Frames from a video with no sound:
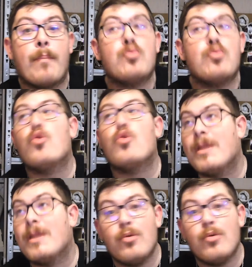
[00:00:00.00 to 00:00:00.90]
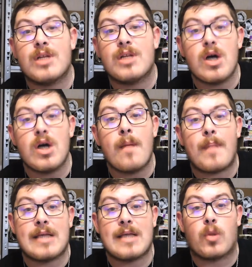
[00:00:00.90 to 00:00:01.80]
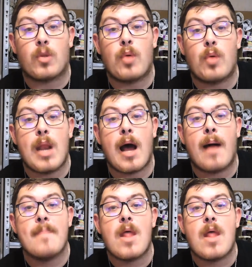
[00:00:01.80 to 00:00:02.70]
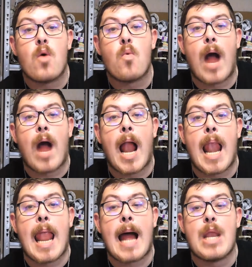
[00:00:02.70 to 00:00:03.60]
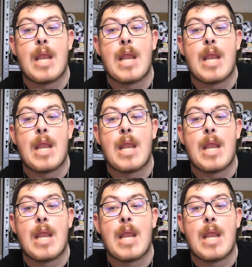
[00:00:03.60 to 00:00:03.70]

pour le début. Déjà, par exemple là. Voilà.